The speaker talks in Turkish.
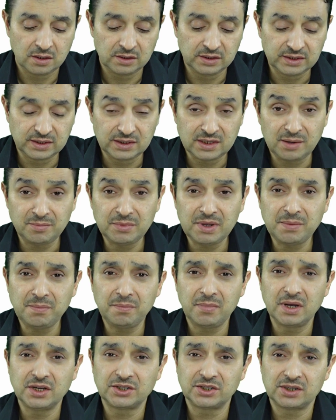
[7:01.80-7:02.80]

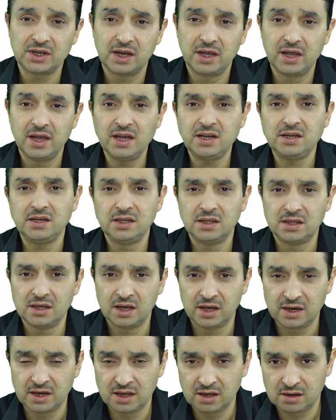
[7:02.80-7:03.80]
İslam'dan başka her
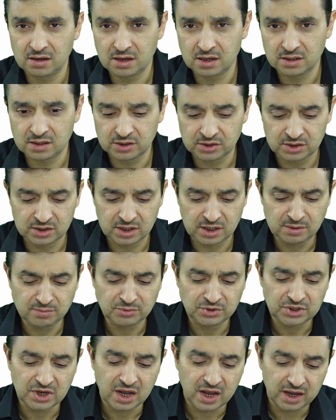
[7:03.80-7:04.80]
idare
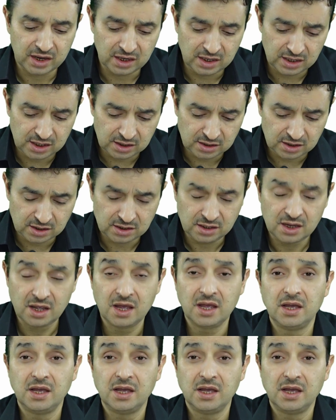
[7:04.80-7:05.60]
kardeşlerim cahiliyedir,